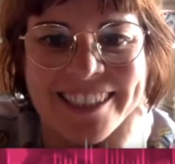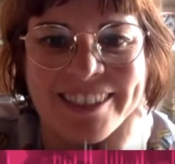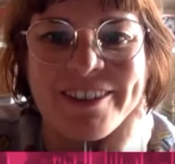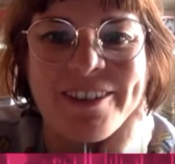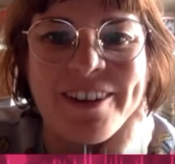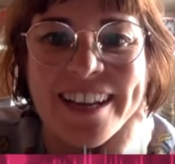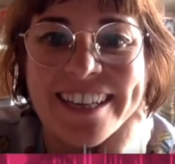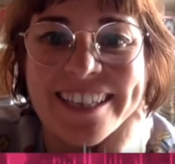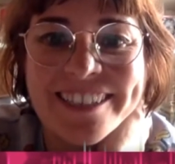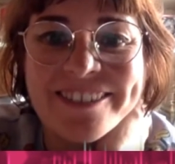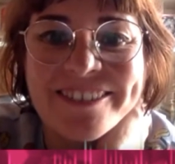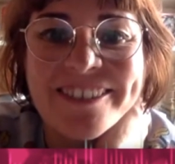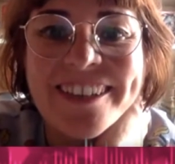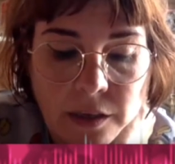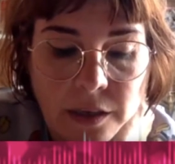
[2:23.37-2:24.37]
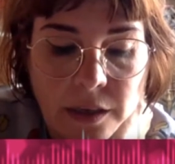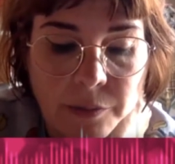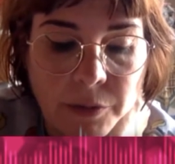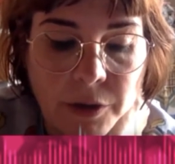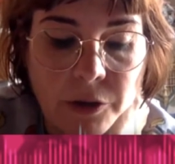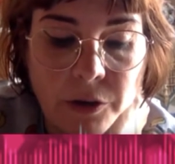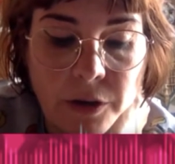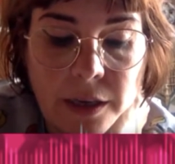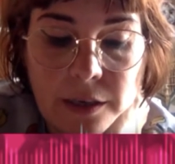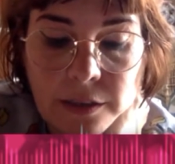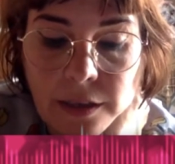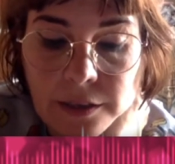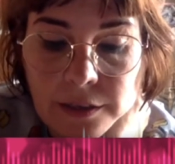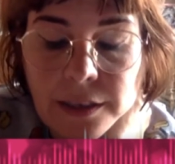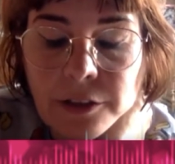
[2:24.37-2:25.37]
solo a eso. Y bueno,
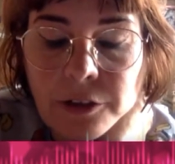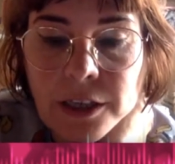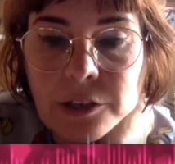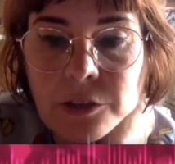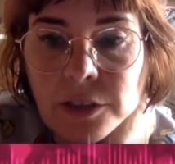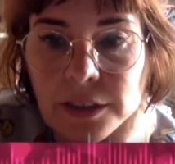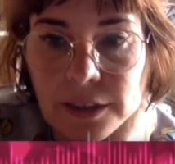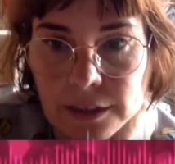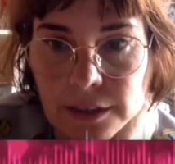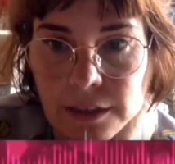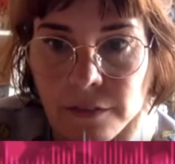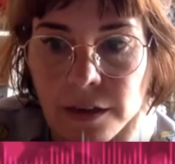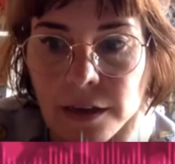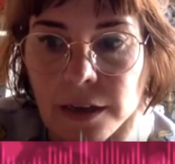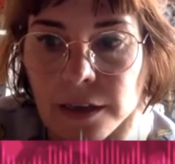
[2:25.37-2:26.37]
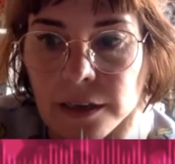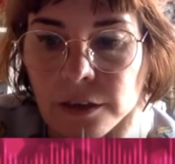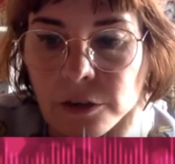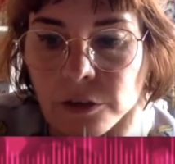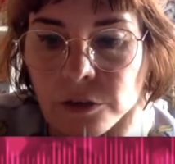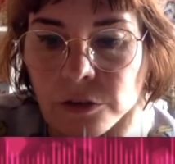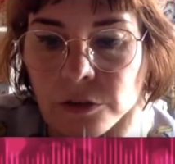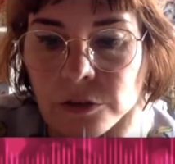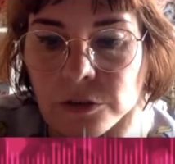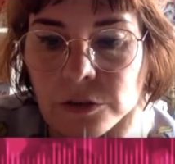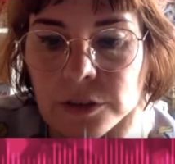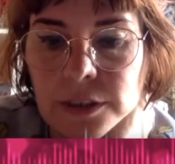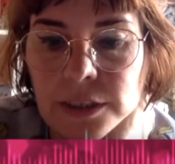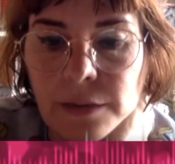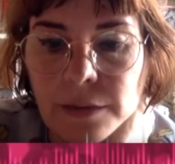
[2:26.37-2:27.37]
he tenido la suerte de trabajar
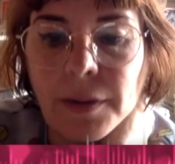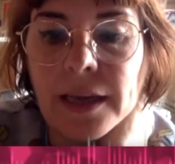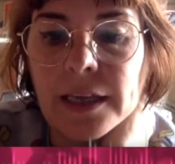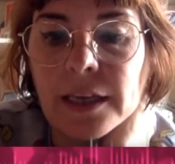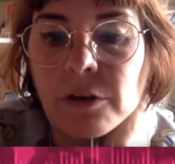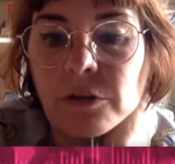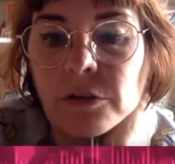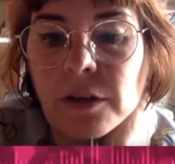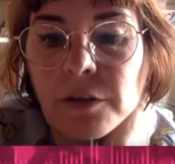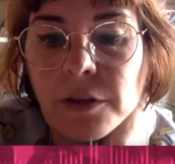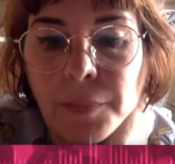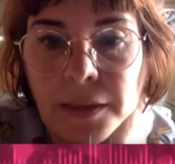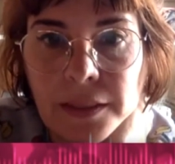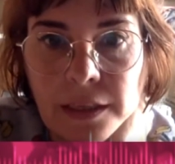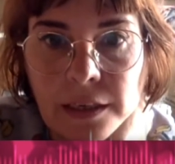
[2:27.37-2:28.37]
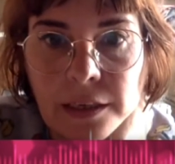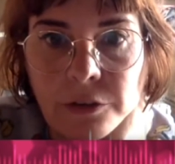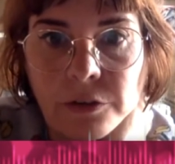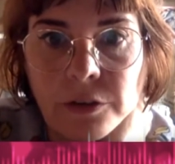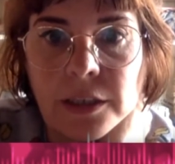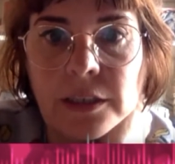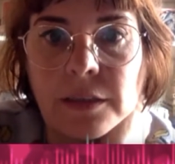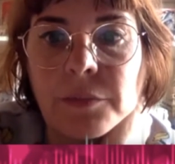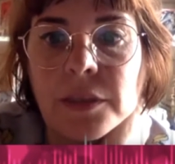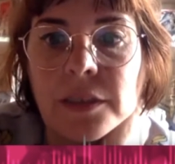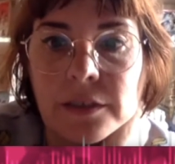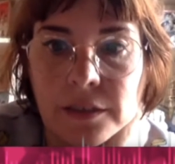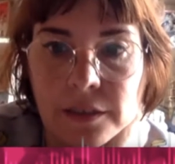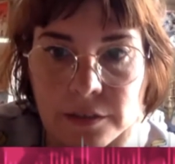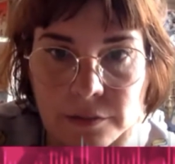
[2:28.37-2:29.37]
con Chema y con David Pantaleón, que
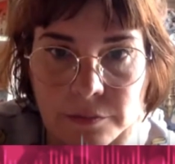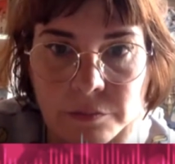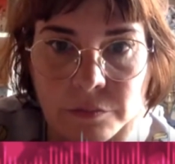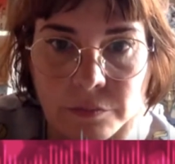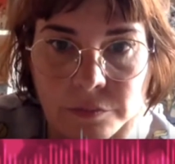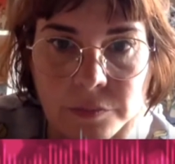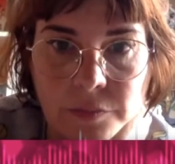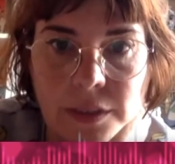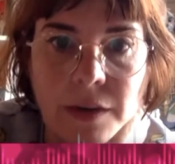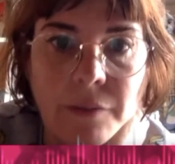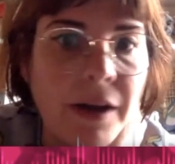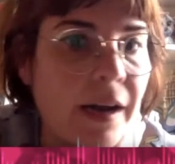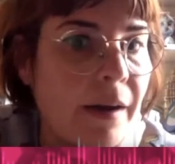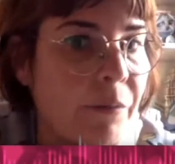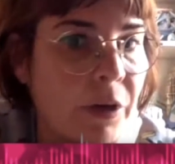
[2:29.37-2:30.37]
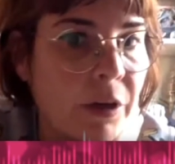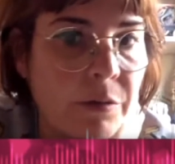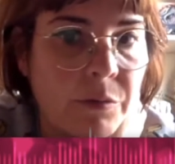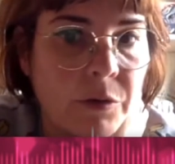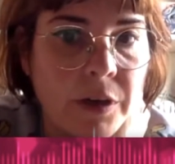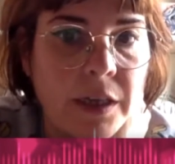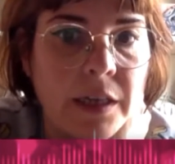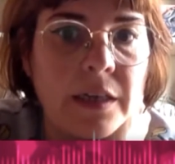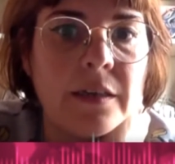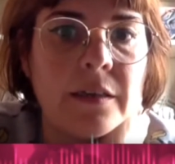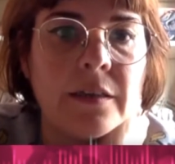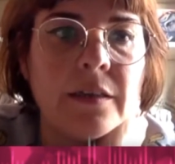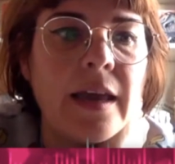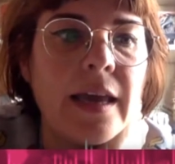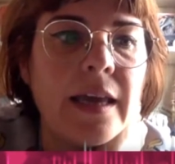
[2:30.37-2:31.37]
también eh, trabaja muy como él.
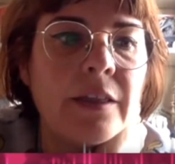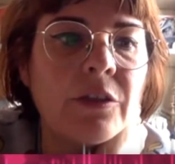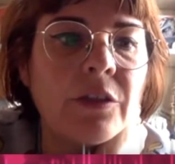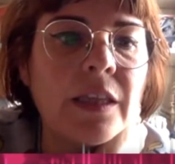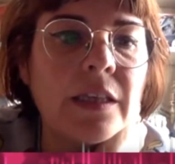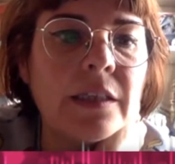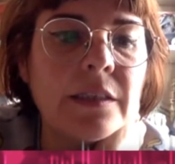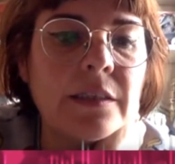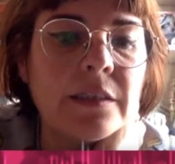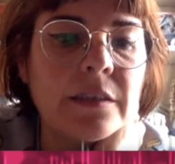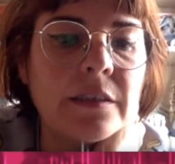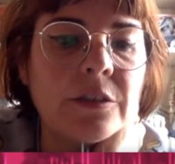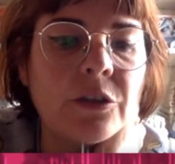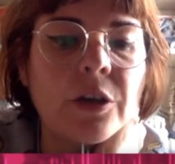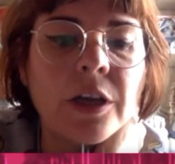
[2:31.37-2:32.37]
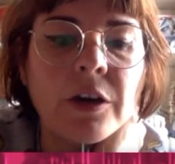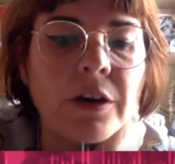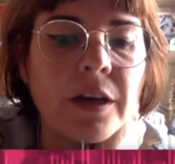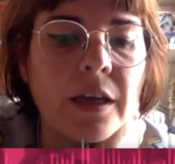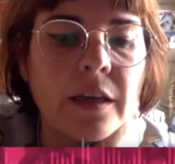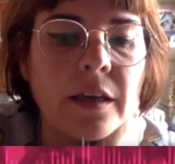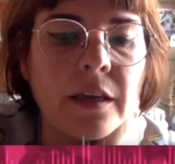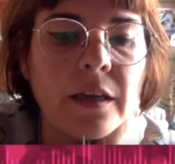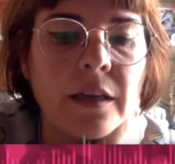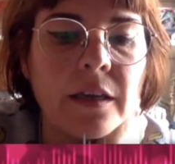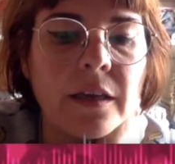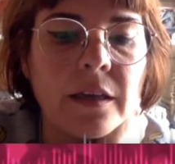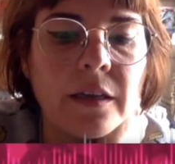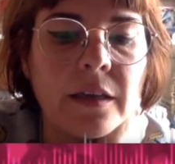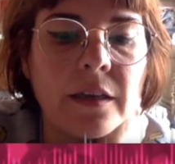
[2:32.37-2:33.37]
Entonces yo creo
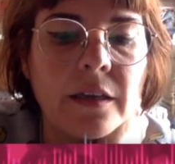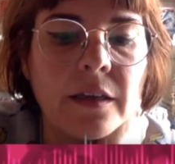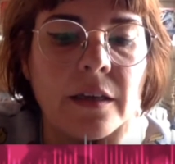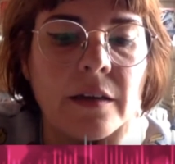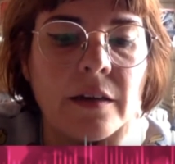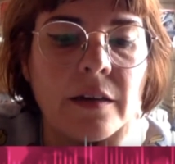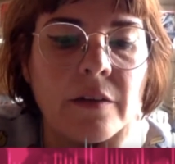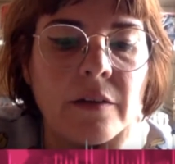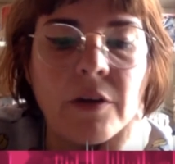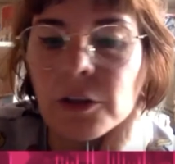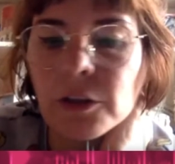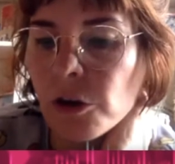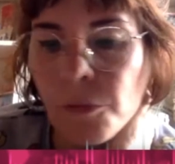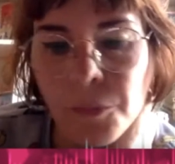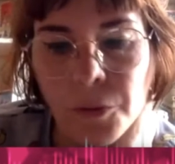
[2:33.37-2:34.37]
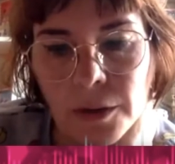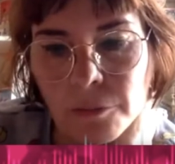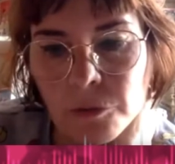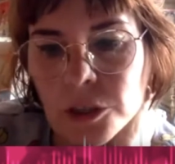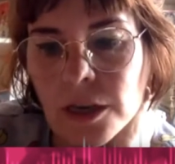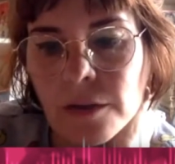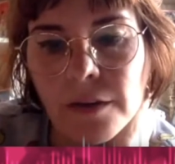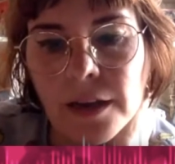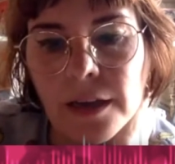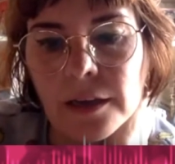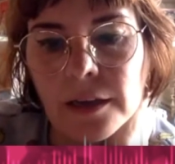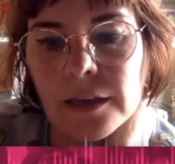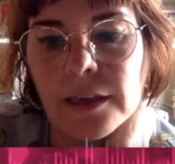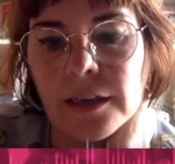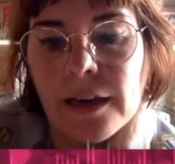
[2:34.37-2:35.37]
que cuando nos ponemos a
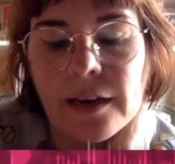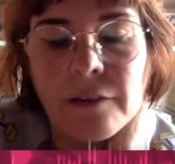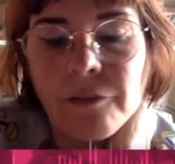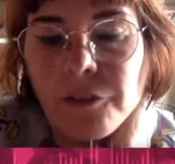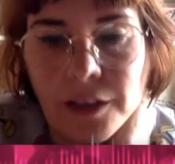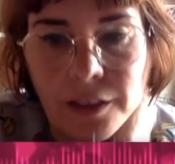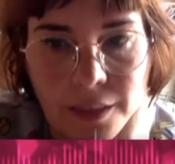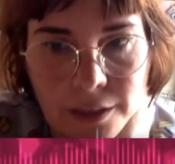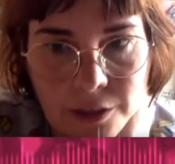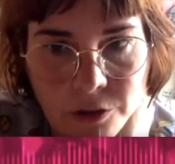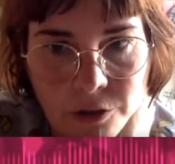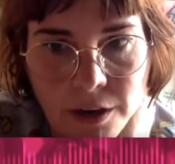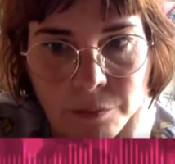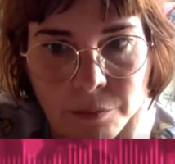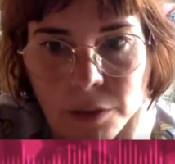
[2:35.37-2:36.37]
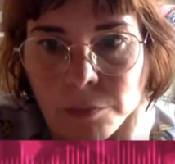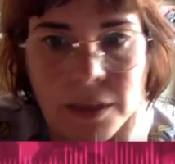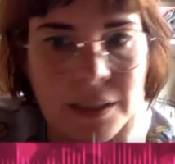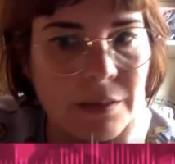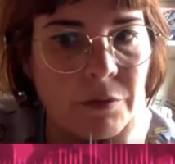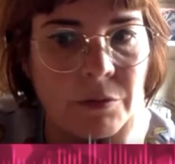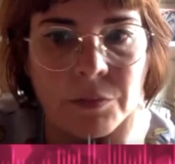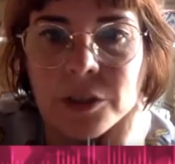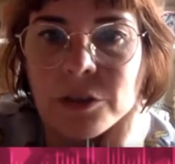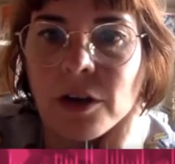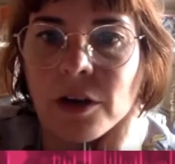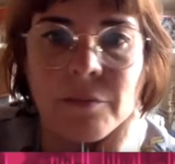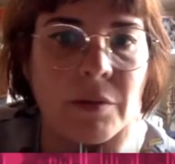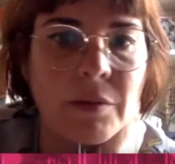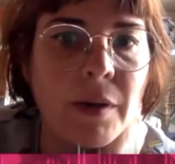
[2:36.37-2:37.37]
hablar y las referencias son las mismas, hemos visto
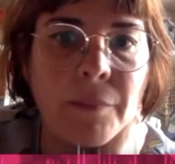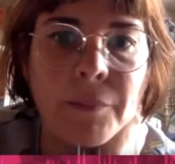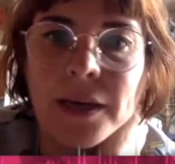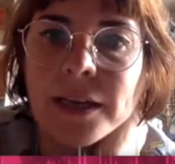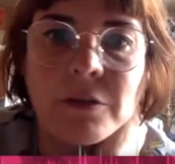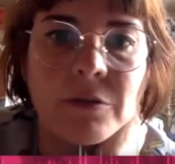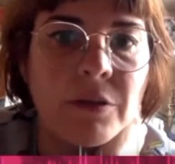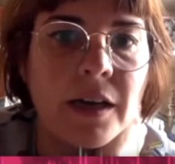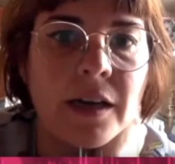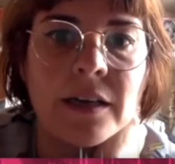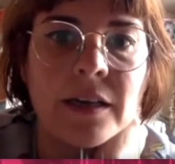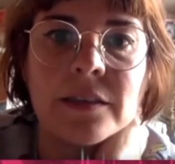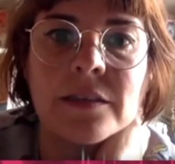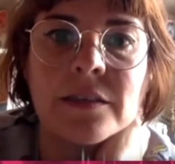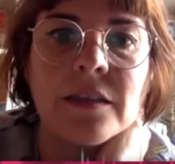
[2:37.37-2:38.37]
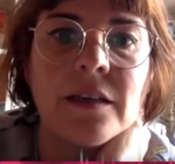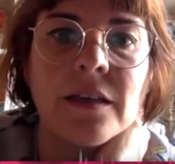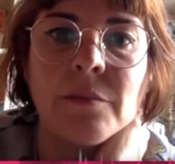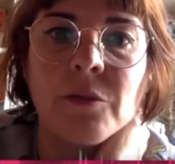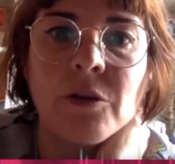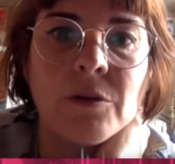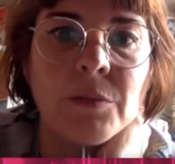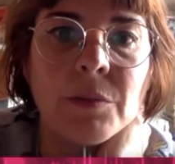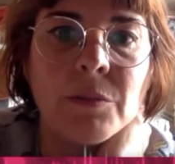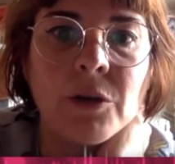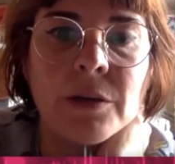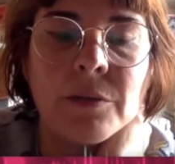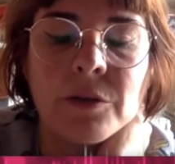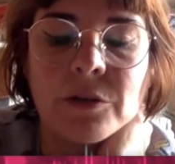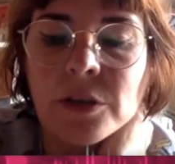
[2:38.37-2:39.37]
las mismas películas, leemos los mismos
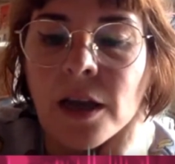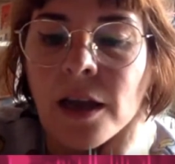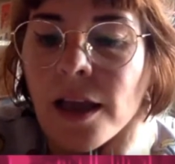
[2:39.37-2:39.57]
libros,